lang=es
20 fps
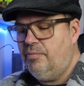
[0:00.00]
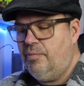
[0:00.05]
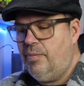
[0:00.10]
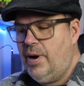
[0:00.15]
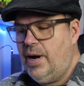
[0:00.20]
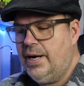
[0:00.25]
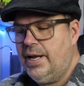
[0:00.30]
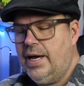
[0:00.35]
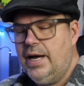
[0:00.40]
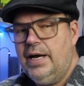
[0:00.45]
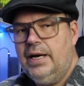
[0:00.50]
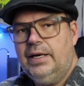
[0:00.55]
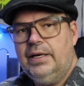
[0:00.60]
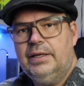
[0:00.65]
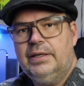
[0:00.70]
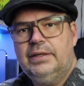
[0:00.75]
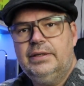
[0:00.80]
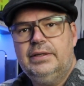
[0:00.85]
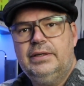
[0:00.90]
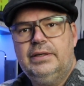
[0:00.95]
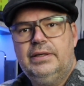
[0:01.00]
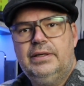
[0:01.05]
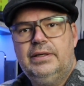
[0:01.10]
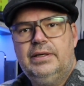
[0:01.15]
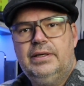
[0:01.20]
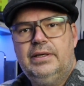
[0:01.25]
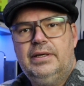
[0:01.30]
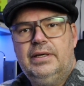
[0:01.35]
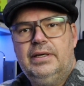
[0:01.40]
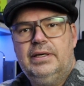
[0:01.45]
para
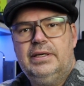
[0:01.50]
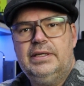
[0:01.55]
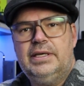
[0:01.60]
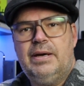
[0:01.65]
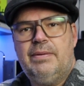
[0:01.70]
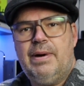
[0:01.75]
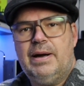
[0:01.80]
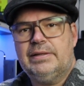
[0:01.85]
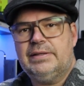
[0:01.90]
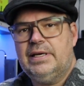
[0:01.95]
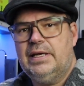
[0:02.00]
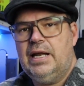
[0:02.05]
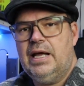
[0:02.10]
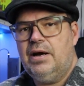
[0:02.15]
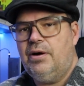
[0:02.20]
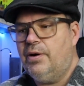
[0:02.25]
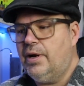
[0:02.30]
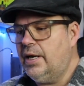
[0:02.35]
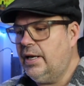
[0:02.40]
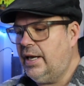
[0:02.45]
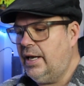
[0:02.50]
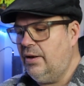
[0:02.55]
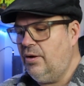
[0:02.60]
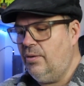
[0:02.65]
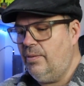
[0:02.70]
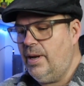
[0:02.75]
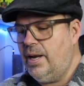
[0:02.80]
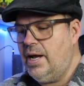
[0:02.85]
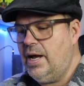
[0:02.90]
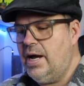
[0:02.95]
llevársela ahora que
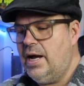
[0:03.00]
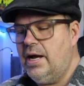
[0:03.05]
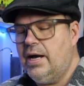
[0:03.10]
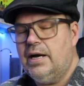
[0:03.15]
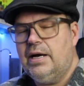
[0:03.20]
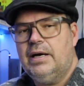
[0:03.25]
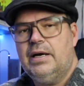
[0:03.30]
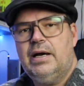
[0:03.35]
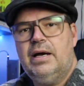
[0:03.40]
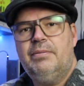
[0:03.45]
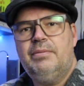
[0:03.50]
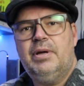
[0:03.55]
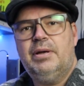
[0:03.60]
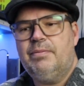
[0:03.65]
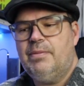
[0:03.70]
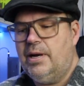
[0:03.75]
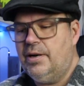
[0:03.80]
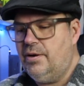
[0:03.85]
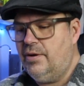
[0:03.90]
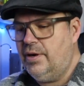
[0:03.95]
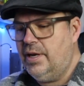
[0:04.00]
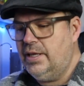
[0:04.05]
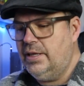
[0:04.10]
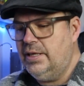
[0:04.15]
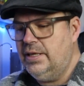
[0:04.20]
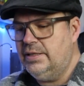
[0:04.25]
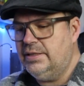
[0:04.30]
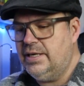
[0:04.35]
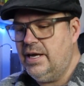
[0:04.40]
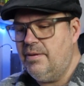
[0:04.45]
lo vea a mi hermano ahora
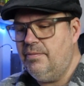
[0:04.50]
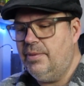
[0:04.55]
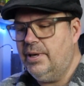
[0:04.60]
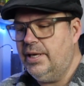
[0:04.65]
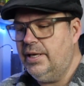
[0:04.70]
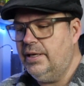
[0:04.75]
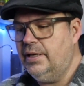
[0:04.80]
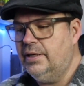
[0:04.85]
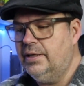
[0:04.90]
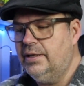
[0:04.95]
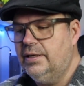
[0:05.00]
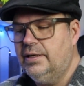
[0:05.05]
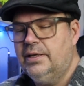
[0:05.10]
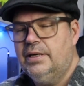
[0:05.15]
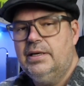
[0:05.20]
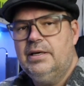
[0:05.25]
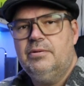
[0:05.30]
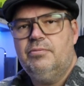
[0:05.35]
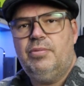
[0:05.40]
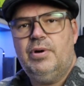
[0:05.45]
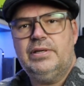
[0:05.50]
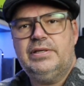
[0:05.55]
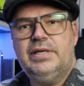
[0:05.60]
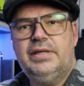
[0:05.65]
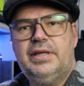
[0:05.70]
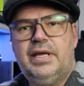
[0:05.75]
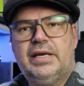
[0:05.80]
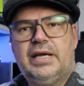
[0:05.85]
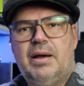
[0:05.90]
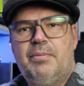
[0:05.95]
en diciembre. Puedes
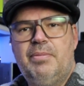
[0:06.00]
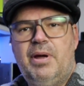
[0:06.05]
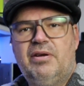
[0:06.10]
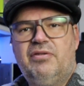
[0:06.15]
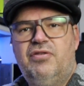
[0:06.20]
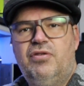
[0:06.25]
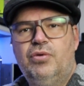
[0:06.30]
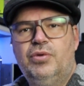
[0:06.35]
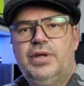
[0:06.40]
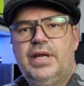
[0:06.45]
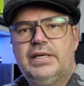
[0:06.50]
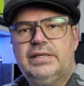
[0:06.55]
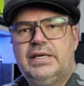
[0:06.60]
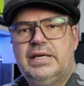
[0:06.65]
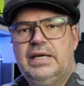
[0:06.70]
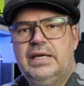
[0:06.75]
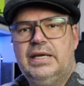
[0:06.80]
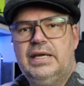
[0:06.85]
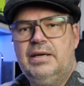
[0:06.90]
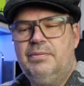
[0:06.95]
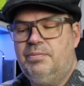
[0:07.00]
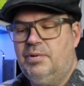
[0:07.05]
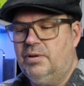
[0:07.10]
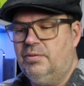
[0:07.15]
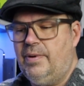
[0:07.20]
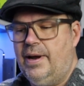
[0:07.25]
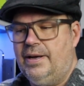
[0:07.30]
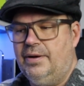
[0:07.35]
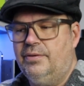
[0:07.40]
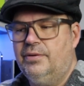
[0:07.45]
intercambiar fundas y, pues
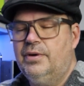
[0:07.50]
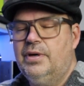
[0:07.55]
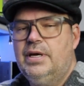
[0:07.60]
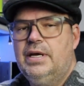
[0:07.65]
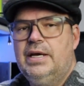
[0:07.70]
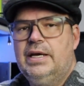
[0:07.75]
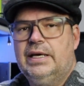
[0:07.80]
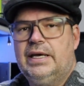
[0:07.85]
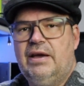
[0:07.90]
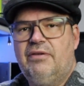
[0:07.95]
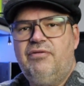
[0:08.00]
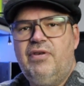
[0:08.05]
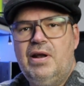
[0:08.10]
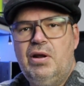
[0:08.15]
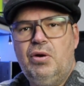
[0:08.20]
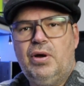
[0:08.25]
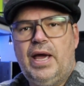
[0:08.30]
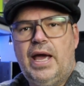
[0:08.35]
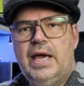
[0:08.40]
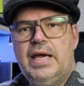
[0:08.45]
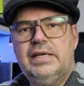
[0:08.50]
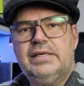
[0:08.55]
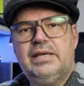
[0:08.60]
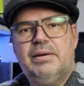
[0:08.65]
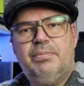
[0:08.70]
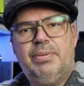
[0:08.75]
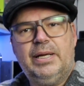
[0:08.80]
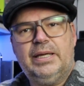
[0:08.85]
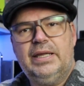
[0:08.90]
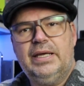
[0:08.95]
bueno. ¿Qué fue lo que
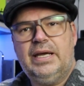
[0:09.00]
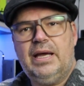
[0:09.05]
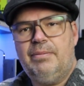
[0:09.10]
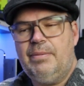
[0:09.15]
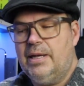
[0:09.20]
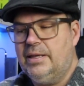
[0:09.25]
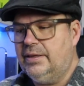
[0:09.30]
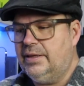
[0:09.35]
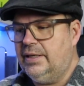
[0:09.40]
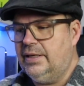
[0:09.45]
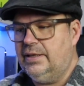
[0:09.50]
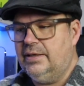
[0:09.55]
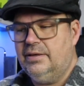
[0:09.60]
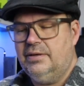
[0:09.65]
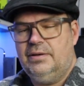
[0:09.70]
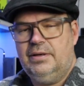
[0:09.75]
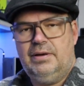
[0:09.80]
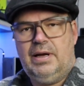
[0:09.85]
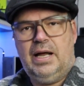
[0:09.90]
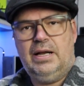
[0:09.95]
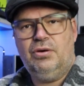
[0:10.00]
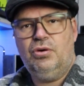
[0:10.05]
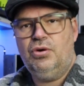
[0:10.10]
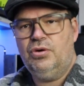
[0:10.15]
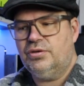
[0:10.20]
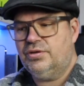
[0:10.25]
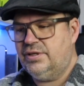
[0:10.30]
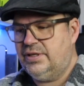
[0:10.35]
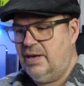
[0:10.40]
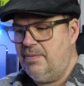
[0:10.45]
hice prácticamente?
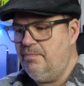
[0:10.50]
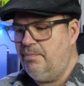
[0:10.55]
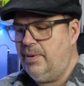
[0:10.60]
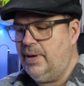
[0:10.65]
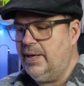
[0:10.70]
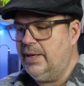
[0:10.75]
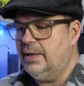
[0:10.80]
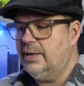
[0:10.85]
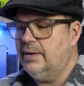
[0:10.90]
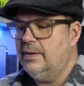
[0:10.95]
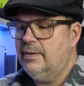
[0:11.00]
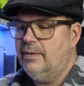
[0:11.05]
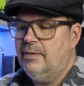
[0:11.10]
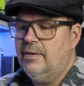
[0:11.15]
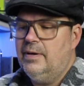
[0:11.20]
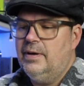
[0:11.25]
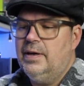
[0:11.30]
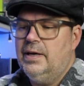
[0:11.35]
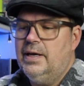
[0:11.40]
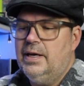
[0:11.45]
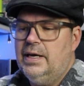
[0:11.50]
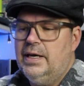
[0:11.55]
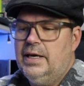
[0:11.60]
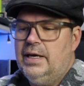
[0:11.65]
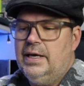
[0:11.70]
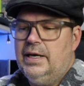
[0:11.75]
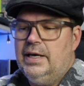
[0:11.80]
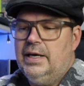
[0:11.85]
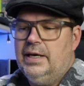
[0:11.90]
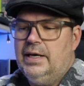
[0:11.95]
Algo simple.
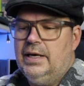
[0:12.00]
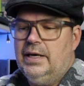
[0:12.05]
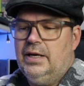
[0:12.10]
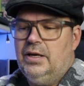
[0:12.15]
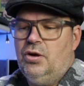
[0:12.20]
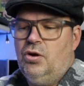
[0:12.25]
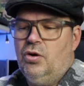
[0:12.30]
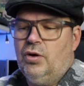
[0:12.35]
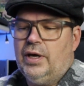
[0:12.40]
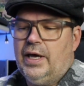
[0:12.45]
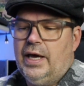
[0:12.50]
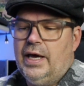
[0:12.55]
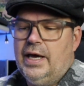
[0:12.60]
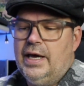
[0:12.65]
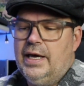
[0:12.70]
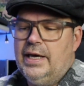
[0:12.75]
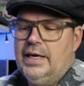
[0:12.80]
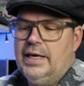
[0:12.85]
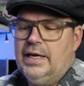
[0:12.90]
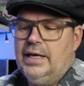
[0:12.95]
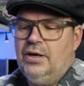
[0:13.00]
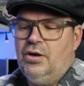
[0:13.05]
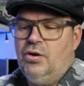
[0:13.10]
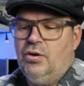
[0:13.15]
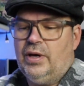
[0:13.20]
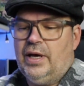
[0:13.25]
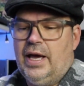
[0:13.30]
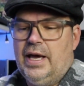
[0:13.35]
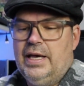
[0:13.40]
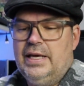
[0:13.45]
Lo que,
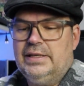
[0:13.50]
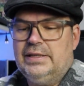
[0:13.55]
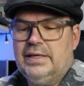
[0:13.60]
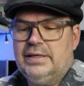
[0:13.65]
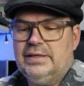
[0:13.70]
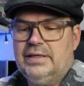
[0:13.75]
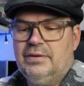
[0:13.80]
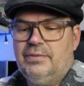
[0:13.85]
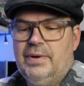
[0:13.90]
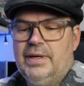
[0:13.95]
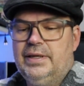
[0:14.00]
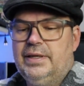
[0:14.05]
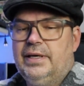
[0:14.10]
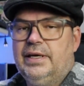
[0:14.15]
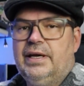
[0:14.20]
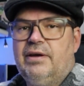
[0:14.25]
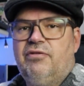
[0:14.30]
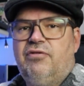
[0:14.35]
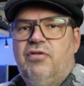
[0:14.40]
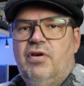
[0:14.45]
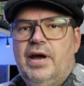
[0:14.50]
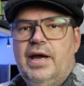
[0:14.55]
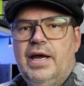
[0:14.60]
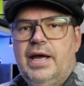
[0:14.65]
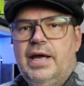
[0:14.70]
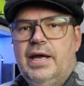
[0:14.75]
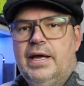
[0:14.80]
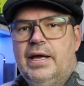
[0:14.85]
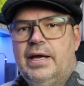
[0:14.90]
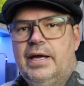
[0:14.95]
lo que hice, hazte cuenta que
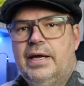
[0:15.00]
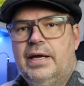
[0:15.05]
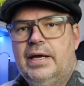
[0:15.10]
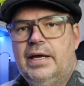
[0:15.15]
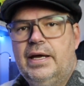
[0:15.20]
fue